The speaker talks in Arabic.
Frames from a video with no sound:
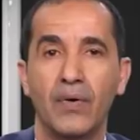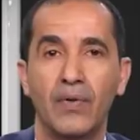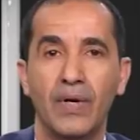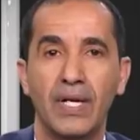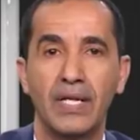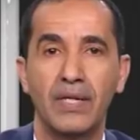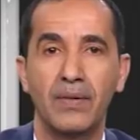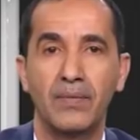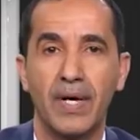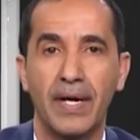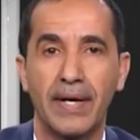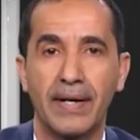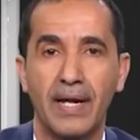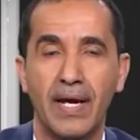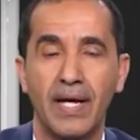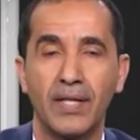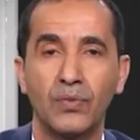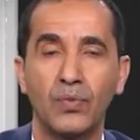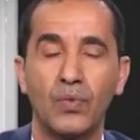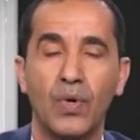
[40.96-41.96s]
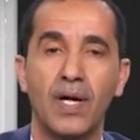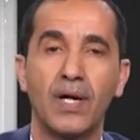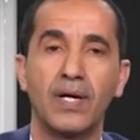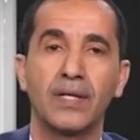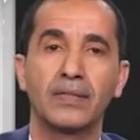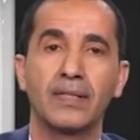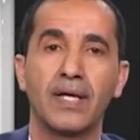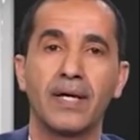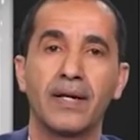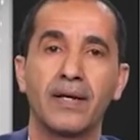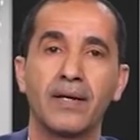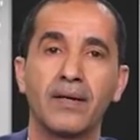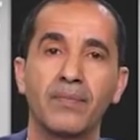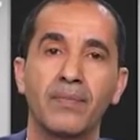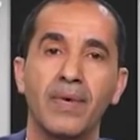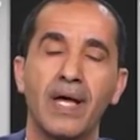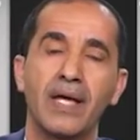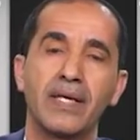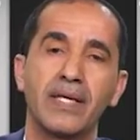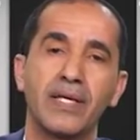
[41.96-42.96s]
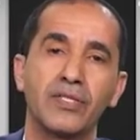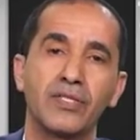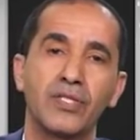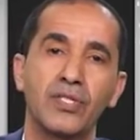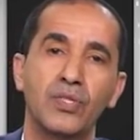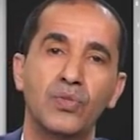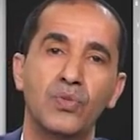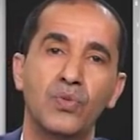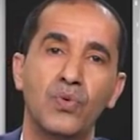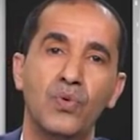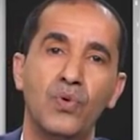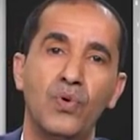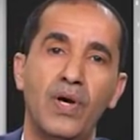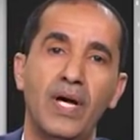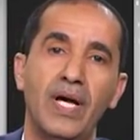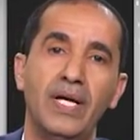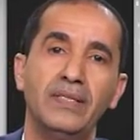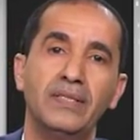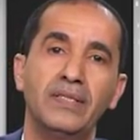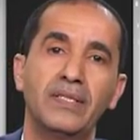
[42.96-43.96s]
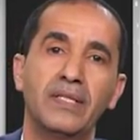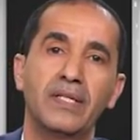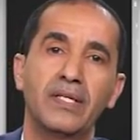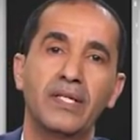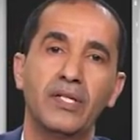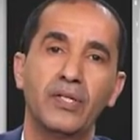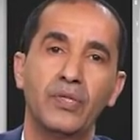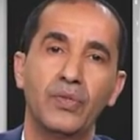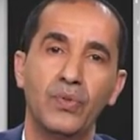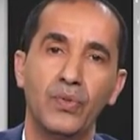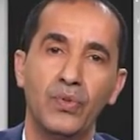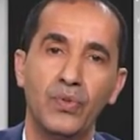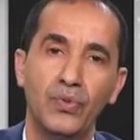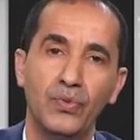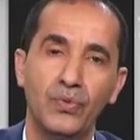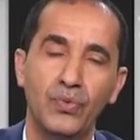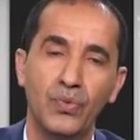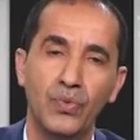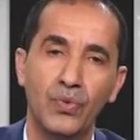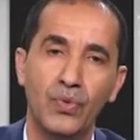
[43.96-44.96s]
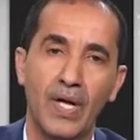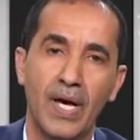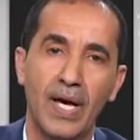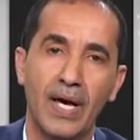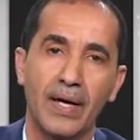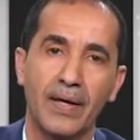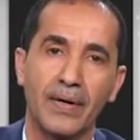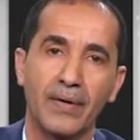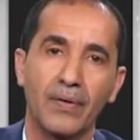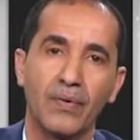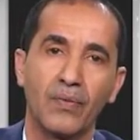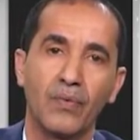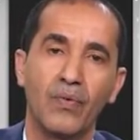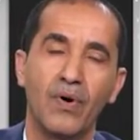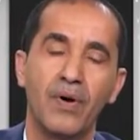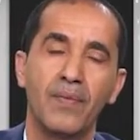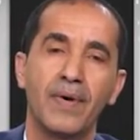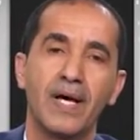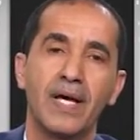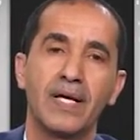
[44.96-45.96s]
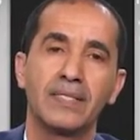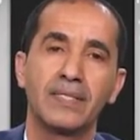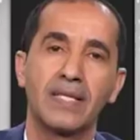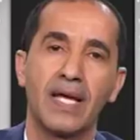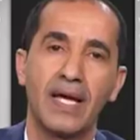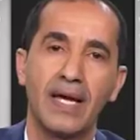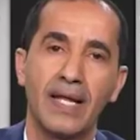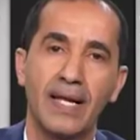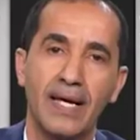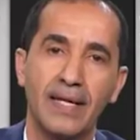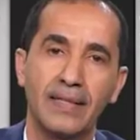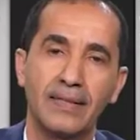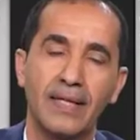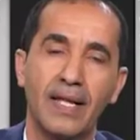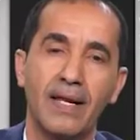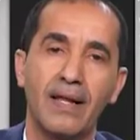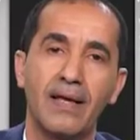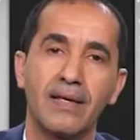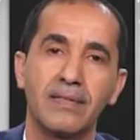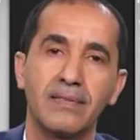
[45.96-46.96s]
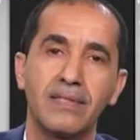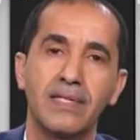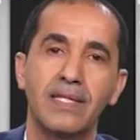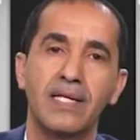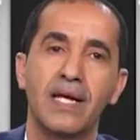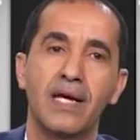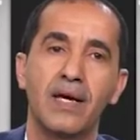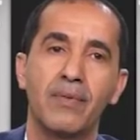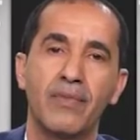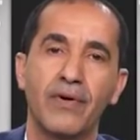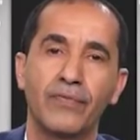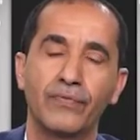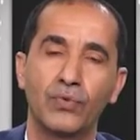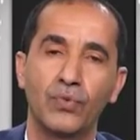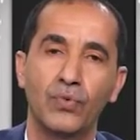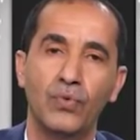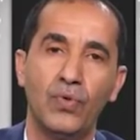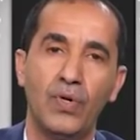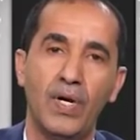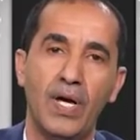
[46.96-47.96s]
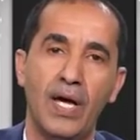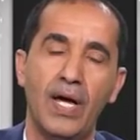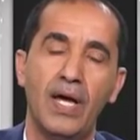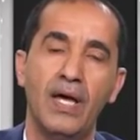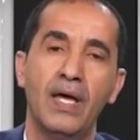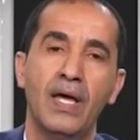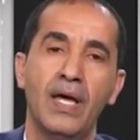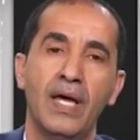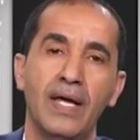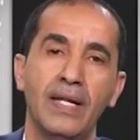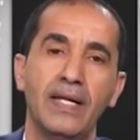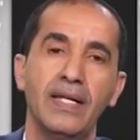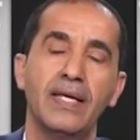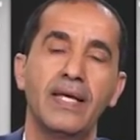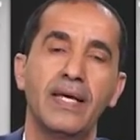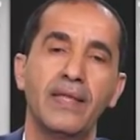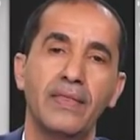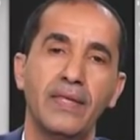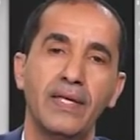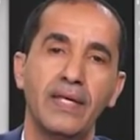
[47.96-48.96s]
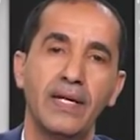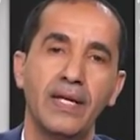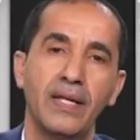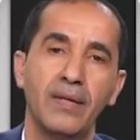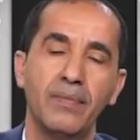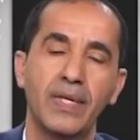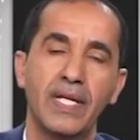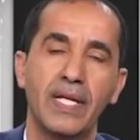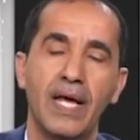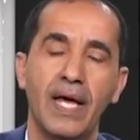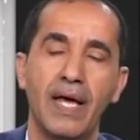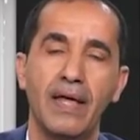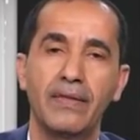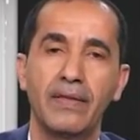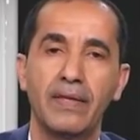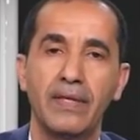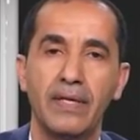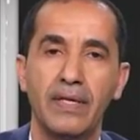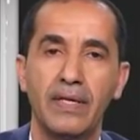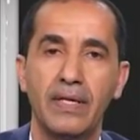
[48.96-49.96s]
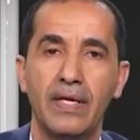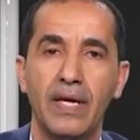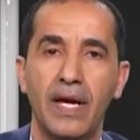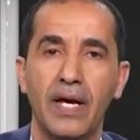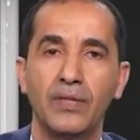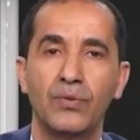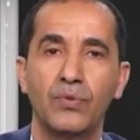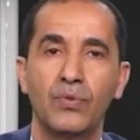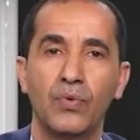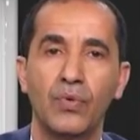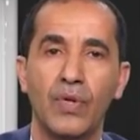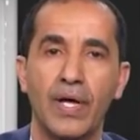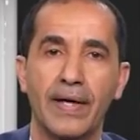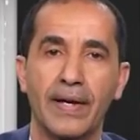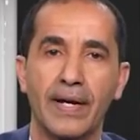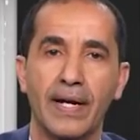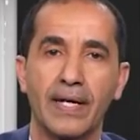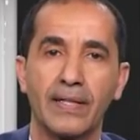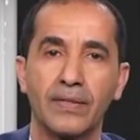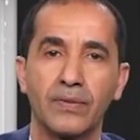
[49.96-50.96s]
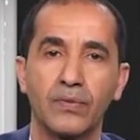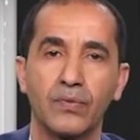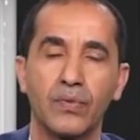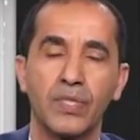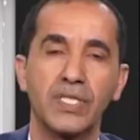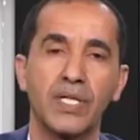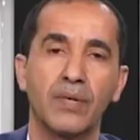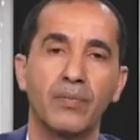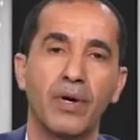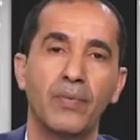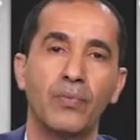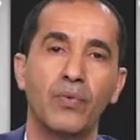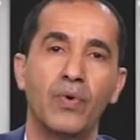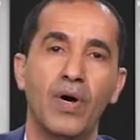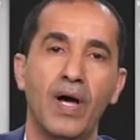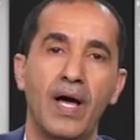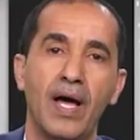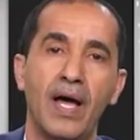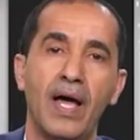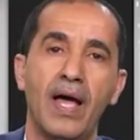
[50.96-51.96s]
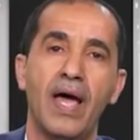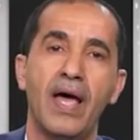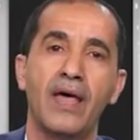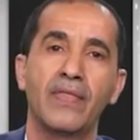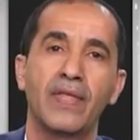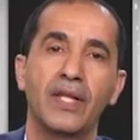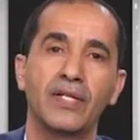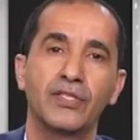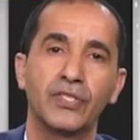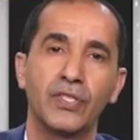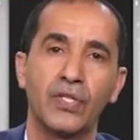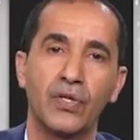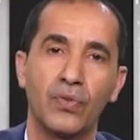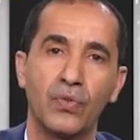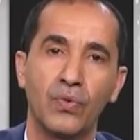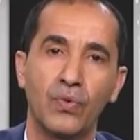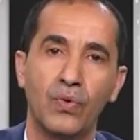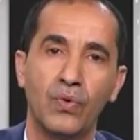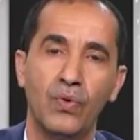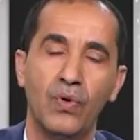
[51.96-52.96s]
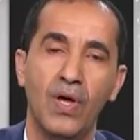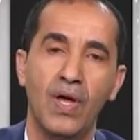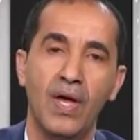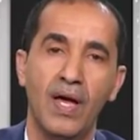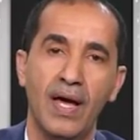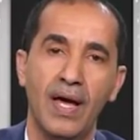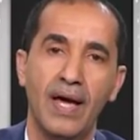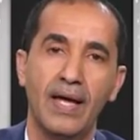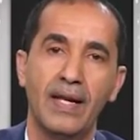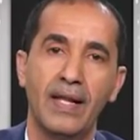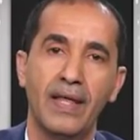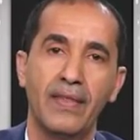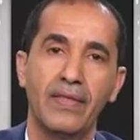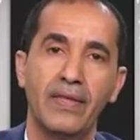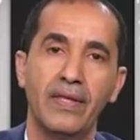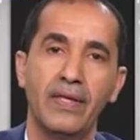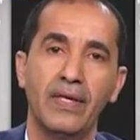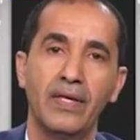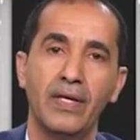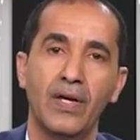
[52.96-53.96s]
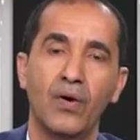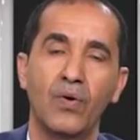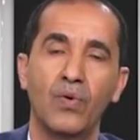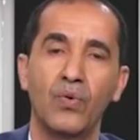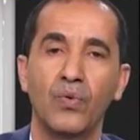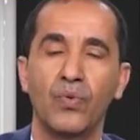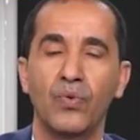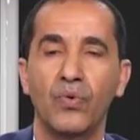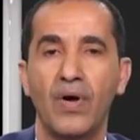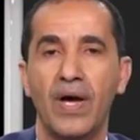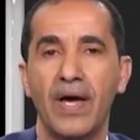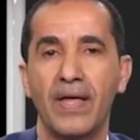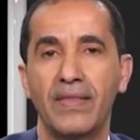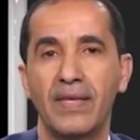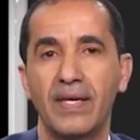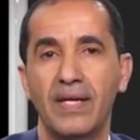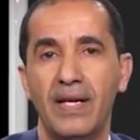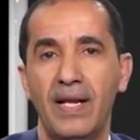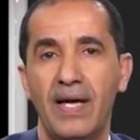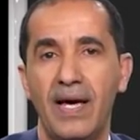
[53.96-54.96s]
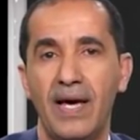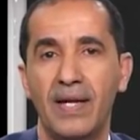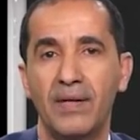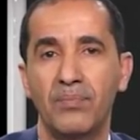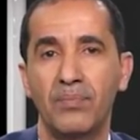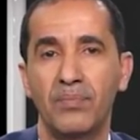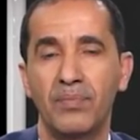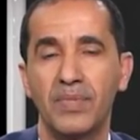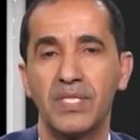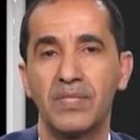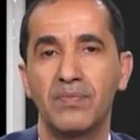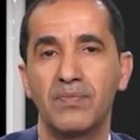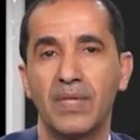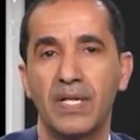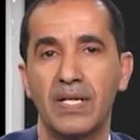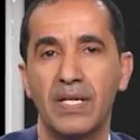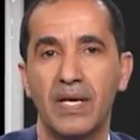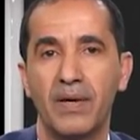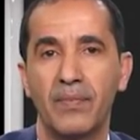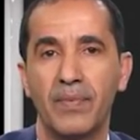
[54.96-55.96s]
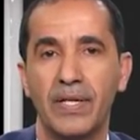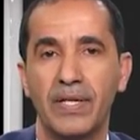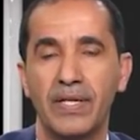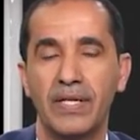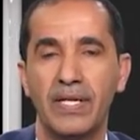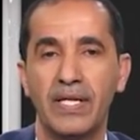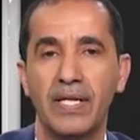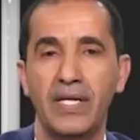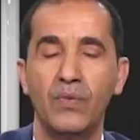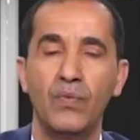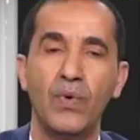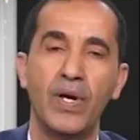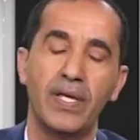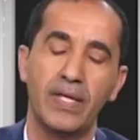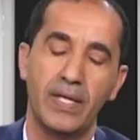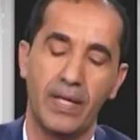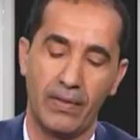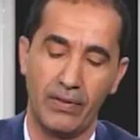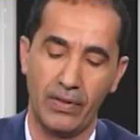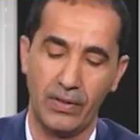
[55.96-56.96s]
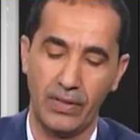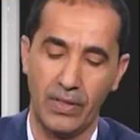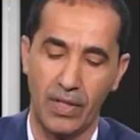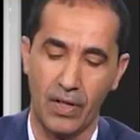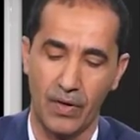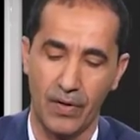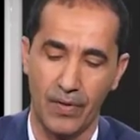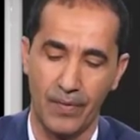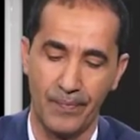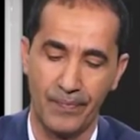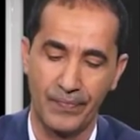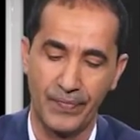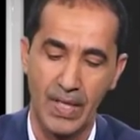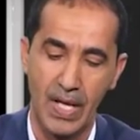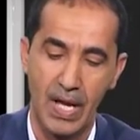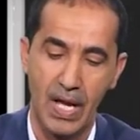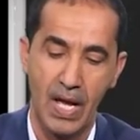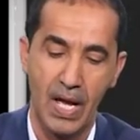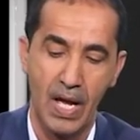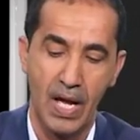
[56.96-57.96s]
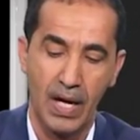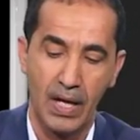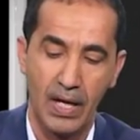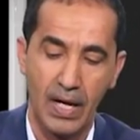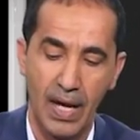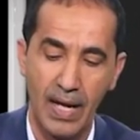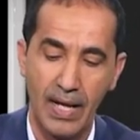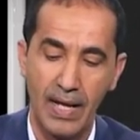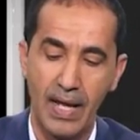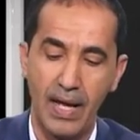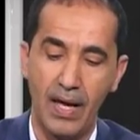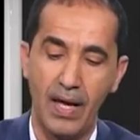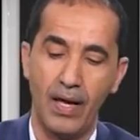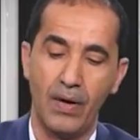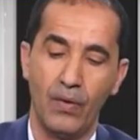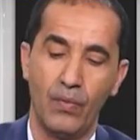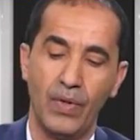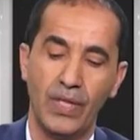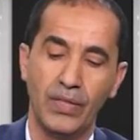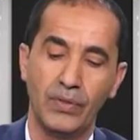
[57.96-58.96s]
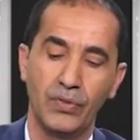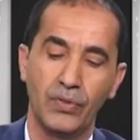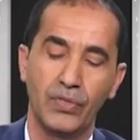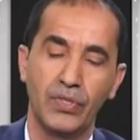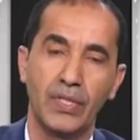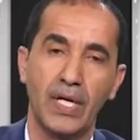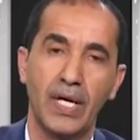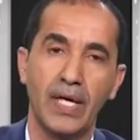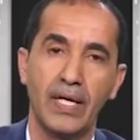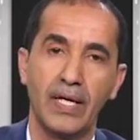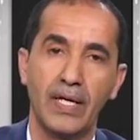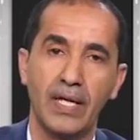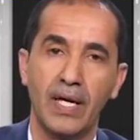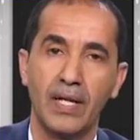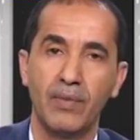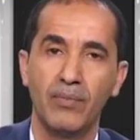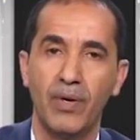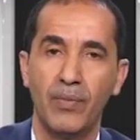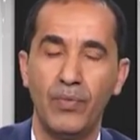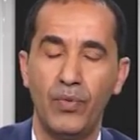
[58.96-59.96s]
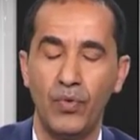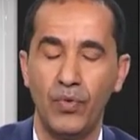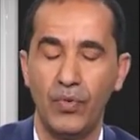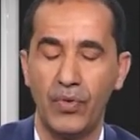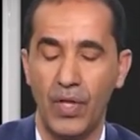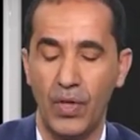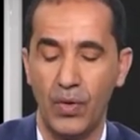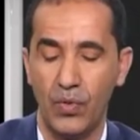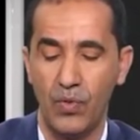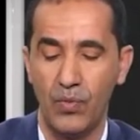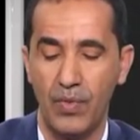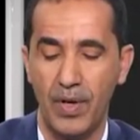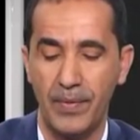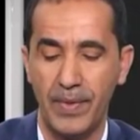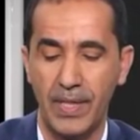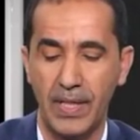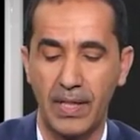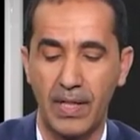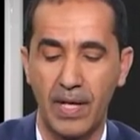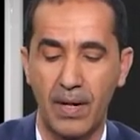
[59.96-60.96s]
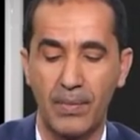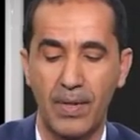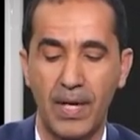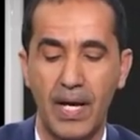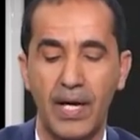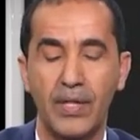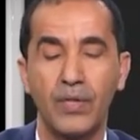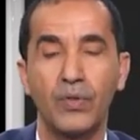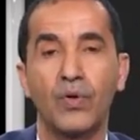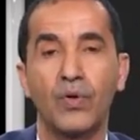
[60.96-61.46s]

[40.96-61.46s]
والإمارات وقطر ما يزيد عن تريليون دولار وما زالت الخزينة مفتوحة لكثير من هذه الدولارات وسببها هذا الجرذ الذي يخوض هذه الحرب باسم اليمنيين وهي ضدهم قال ولد الشيخ المبعوث الأممي قبل أن